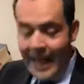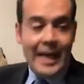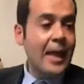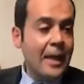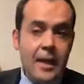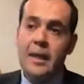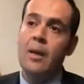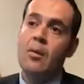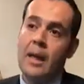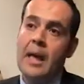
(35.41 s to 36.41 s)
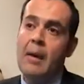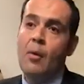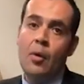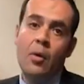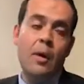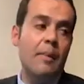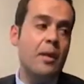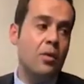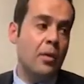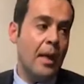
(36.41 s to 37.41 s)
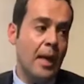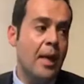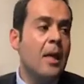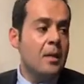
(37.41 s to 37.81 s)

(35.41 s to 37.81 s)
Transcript: acredite lo que acabo yo de mencionar.